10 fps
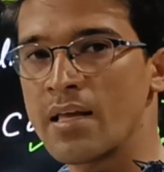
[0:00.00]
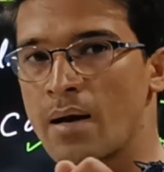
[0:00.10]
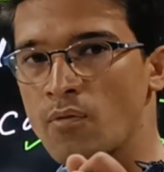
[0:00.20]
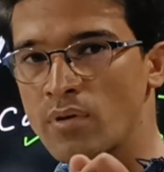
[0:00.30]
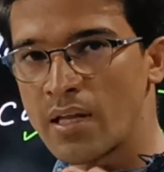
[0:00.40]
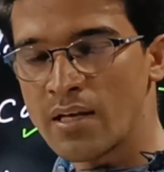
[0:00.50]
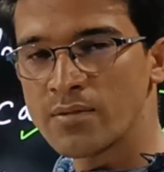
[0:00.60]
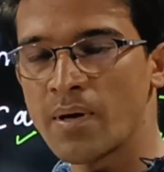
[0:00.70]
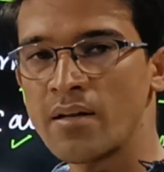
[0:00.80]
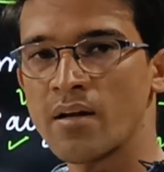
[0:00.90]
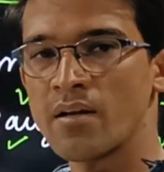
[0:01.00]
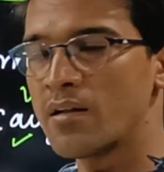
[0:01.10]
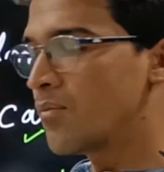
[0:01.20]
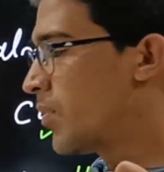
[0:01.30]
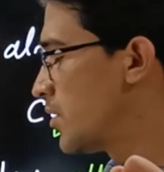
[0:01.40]
या आपको टैक्स फाइन
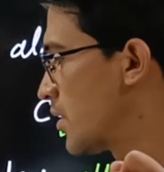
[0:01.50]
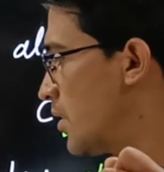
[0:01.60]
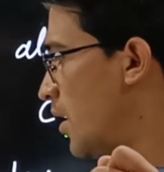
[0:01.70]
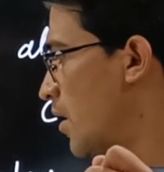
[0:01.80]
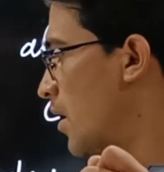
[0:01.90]
करना पड़ सकता